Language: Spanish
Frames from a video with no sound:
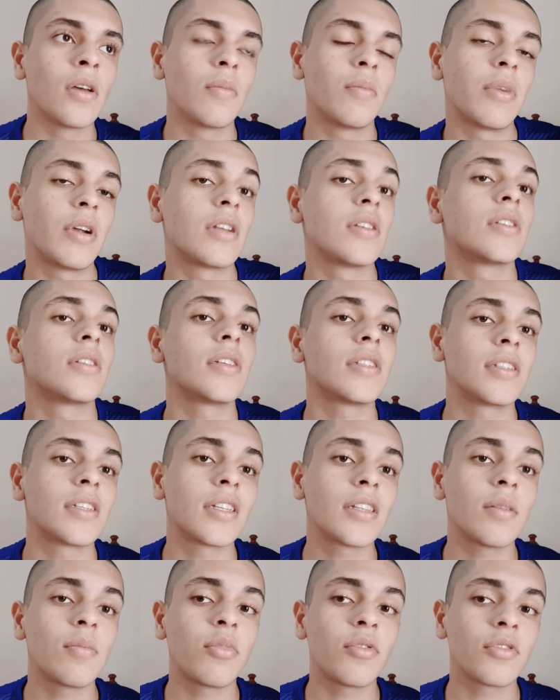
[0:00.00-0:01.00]
Pero ese
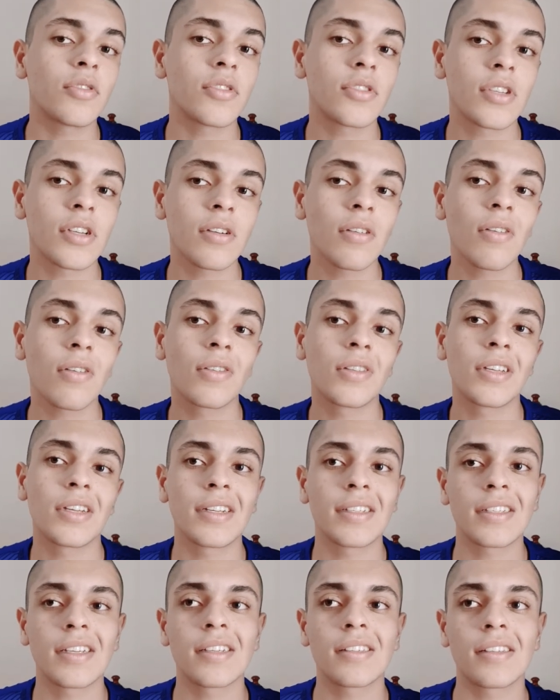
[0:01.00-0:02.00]
7.5 lo
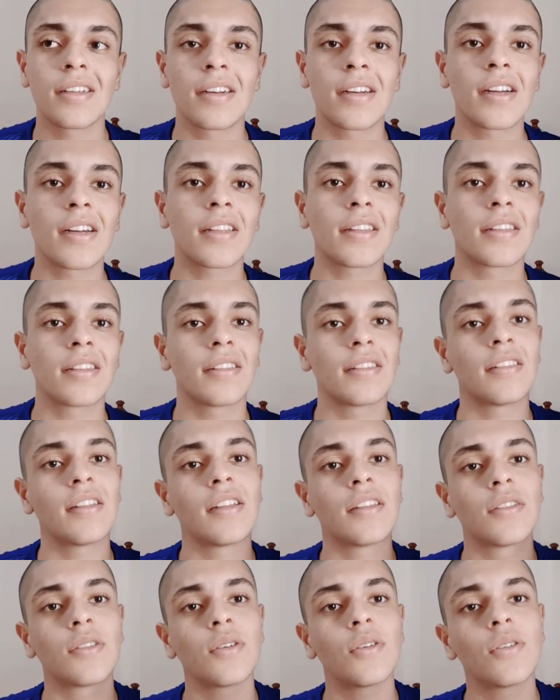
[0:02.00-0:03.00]
tienes que tener
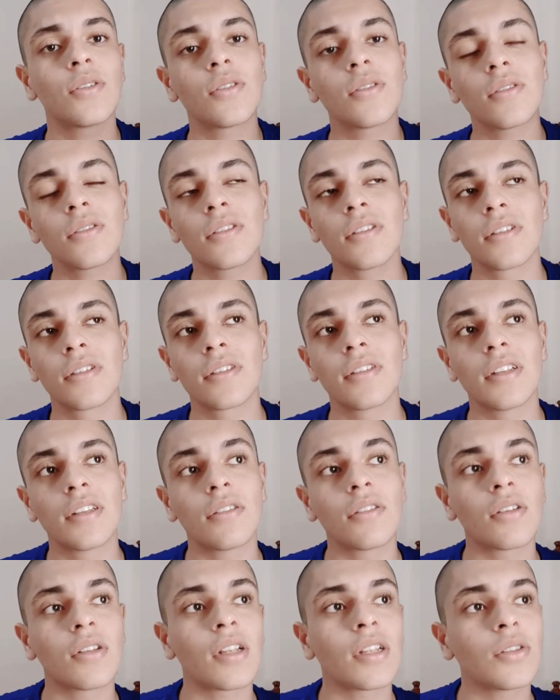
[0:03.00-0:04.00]
de todo, de
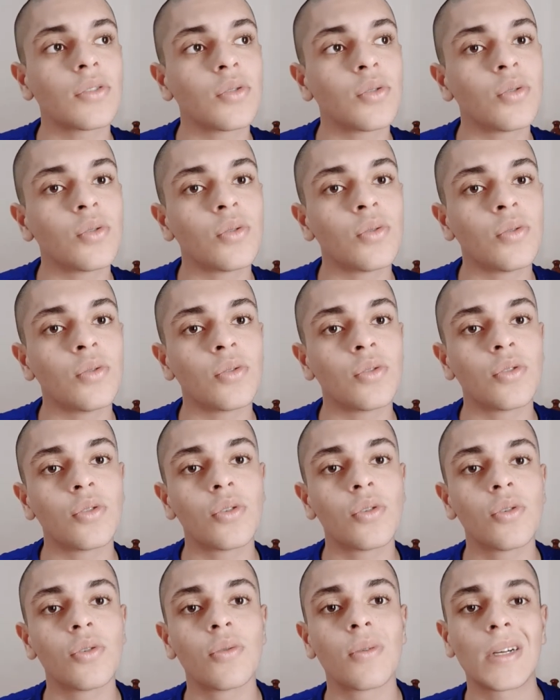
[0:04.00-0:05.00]
todo tu,
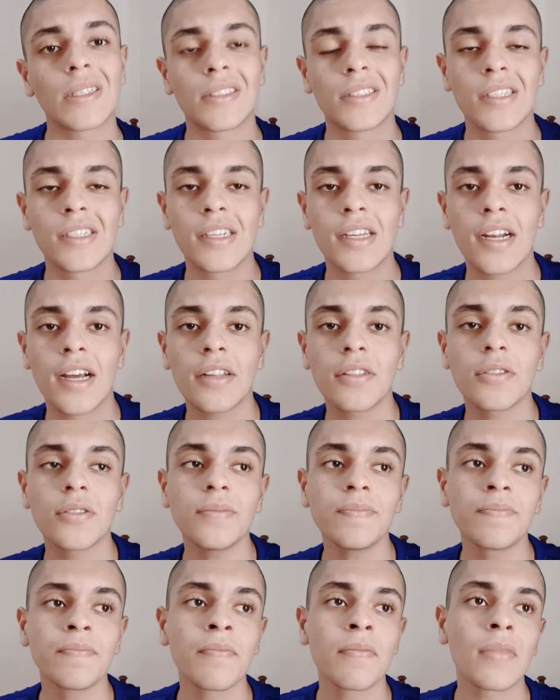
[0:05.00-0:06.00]
tu bachillerato
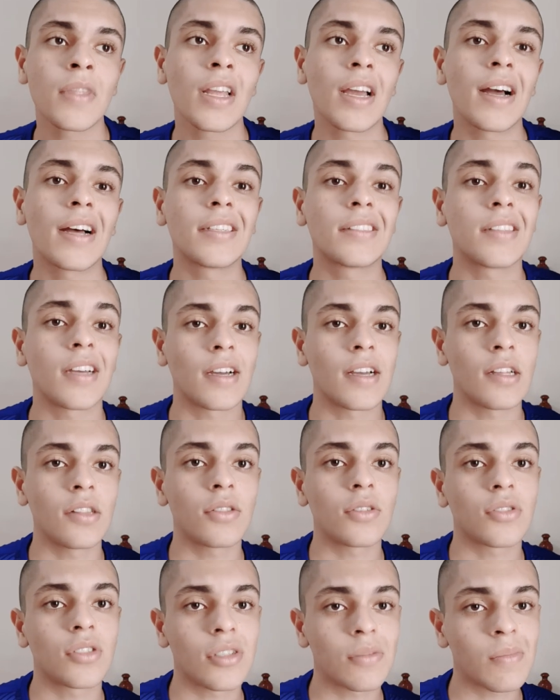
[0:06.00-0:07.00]
hasta
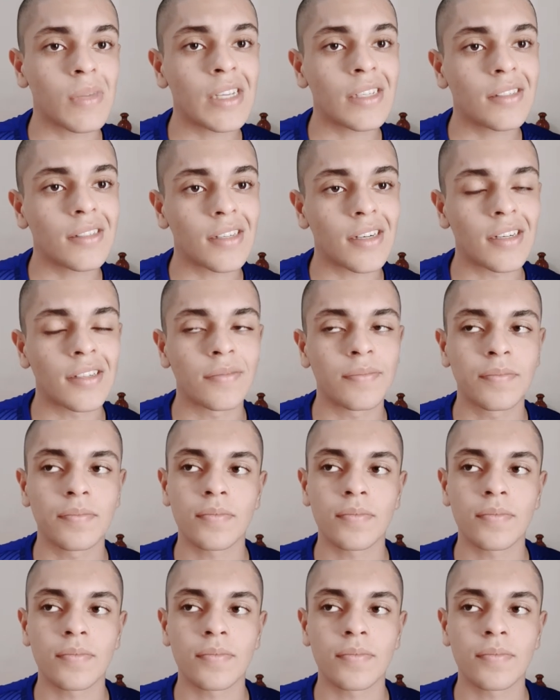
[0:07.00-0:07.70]
quinto semestre